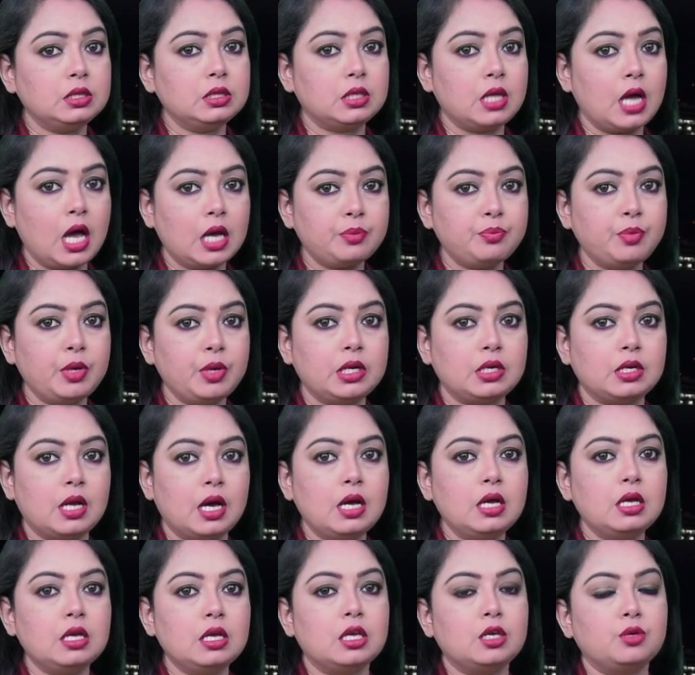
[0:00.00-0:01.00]
কি থাকবেন
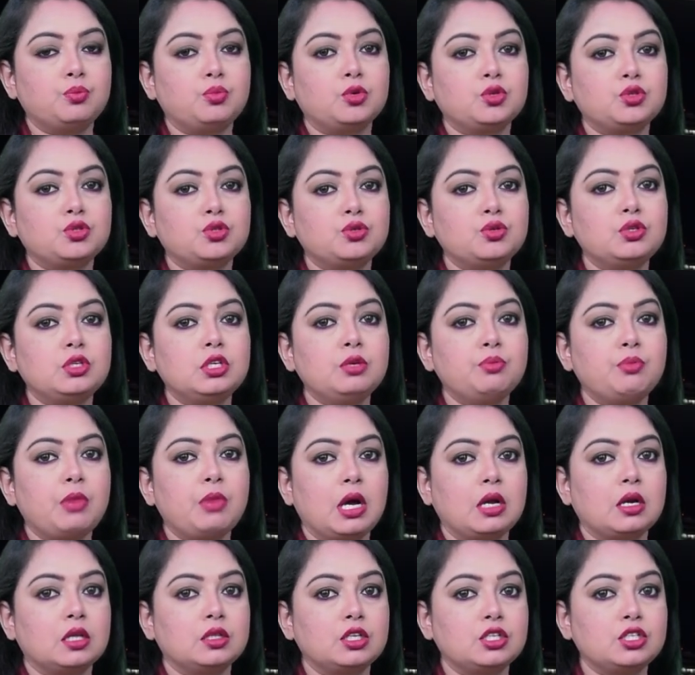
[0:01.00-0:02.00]
না এই প্রশ্নটি
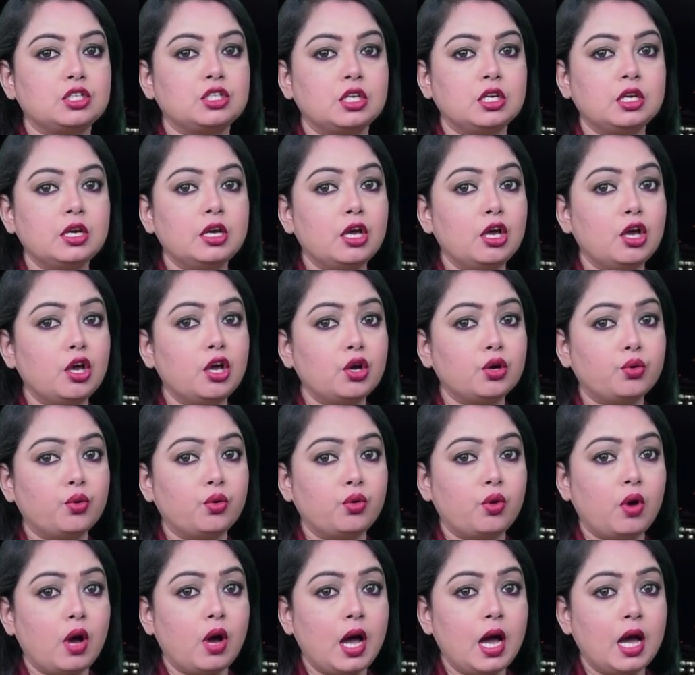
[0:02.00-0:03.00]
বাংলাদেশে
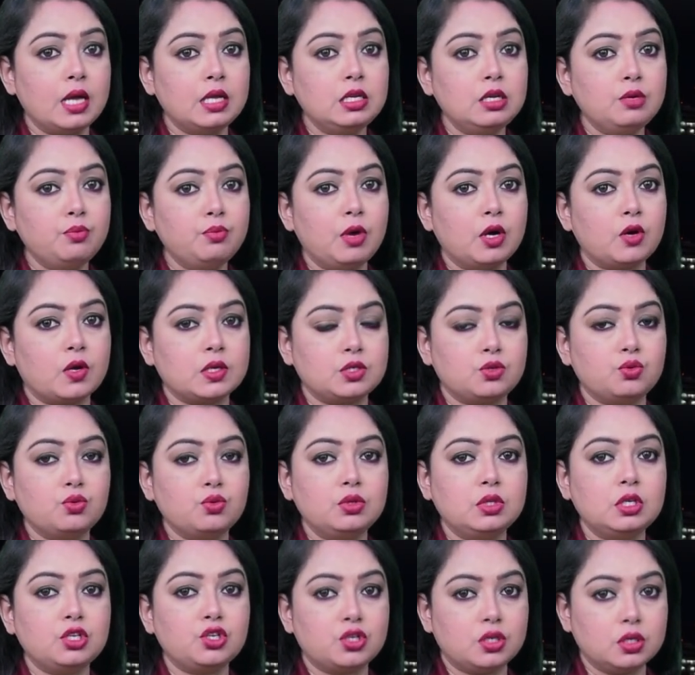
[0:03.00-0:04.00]
কোনো আইনি বা
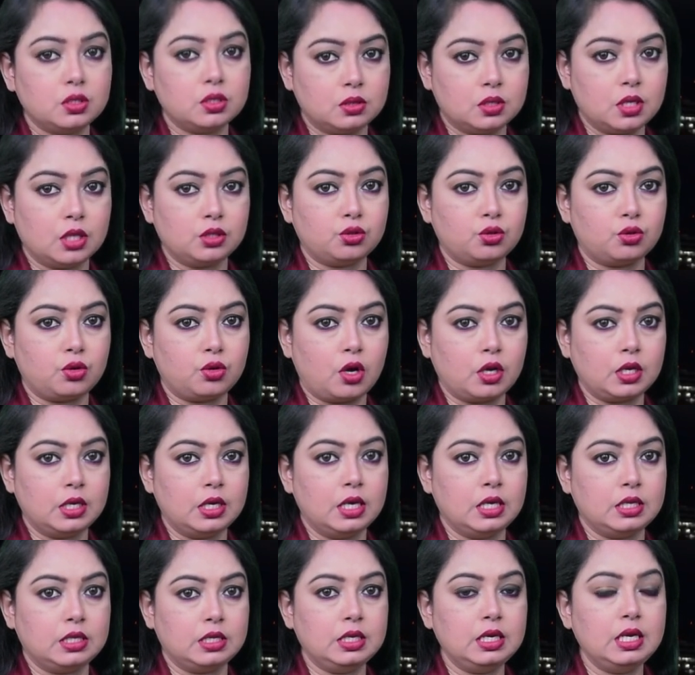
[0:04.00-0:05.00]
রাজনৈতিক সিদ্ধান্ত নয়
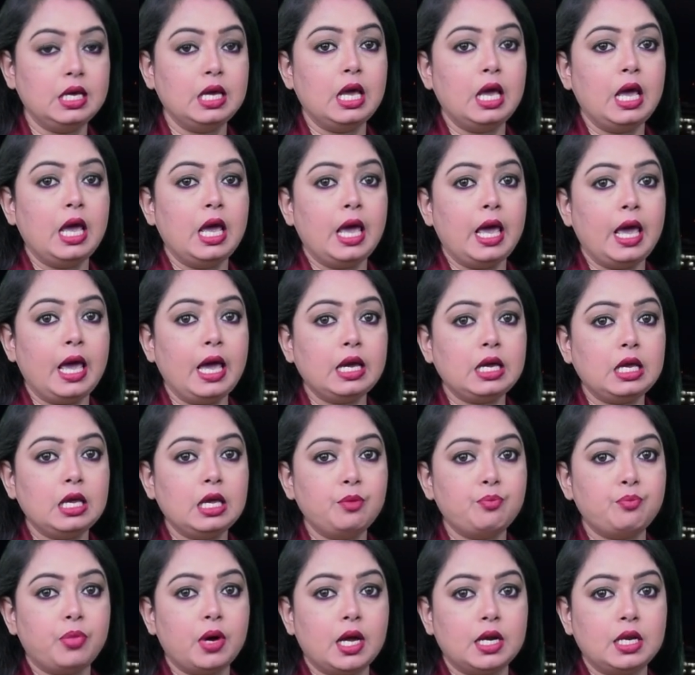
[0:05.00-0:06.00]
এটি
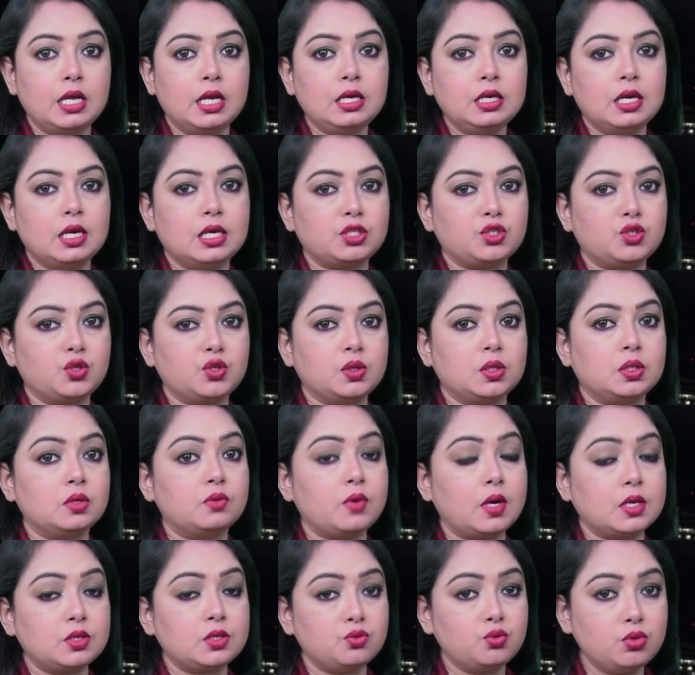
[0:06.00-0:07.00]
একেবারেই একটি
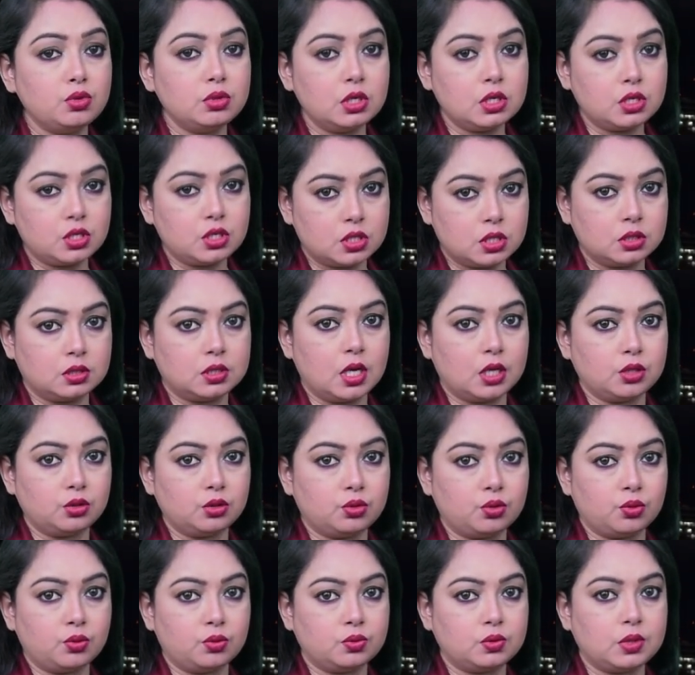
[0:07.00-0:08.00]
রাজনৈতিক
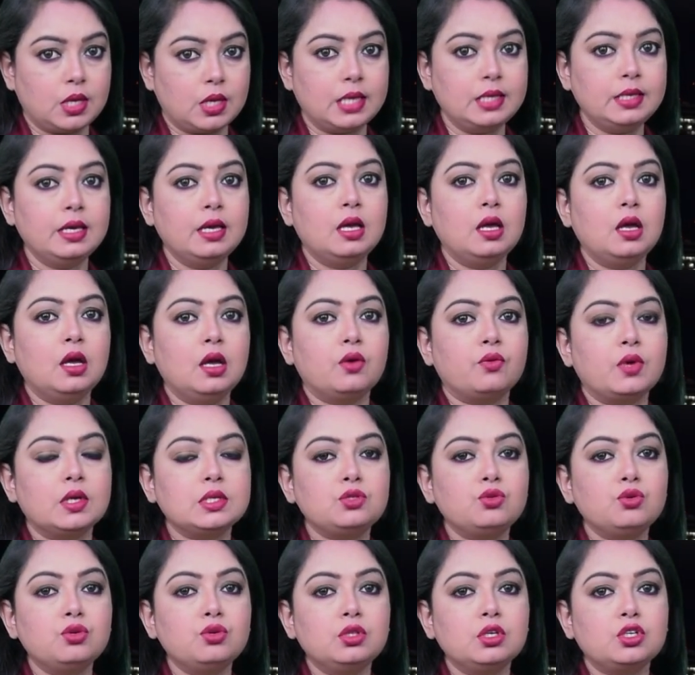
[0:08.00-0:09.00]
সিদ্ধান্ত তাই
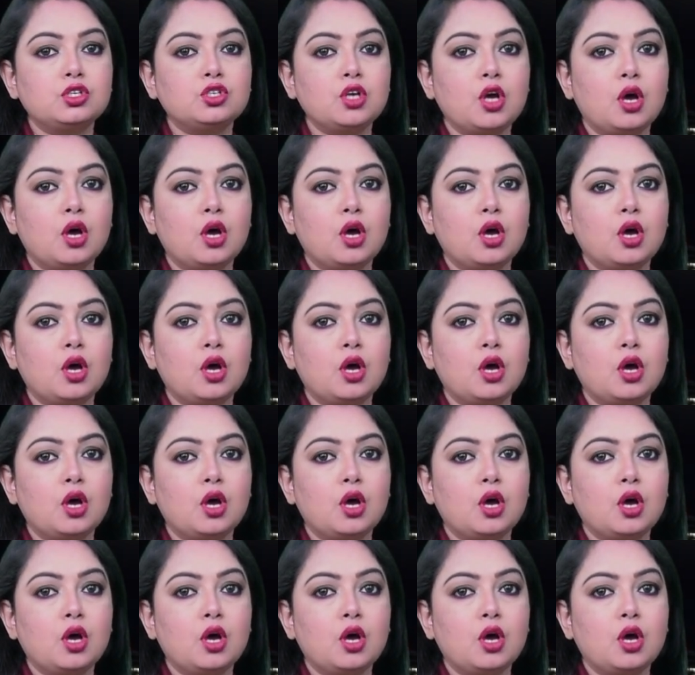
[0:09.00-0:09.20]
রাজনৈতিক